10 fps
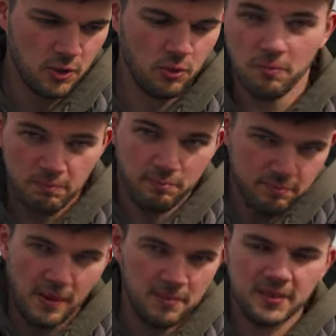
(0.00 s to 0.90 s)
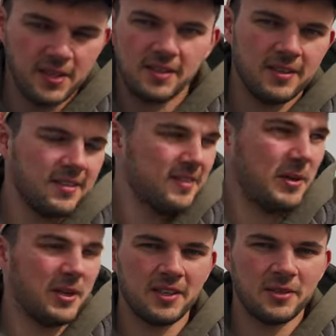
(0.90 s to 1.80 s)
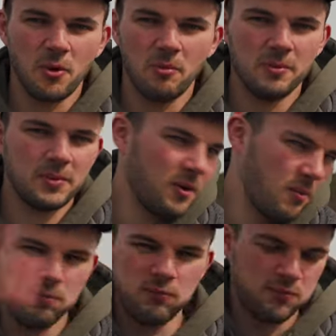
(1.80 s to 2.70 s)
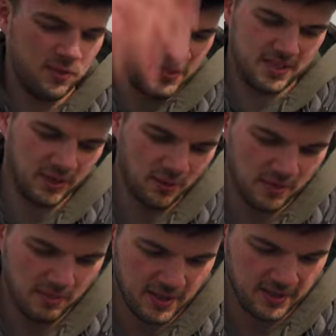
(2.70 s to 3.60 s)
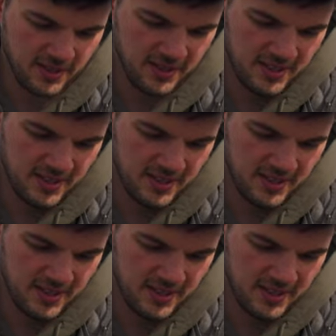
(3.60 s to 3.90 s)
Und beim dritten, bei der dritten Kurbelumdrehung puff, ist er drauf geballert.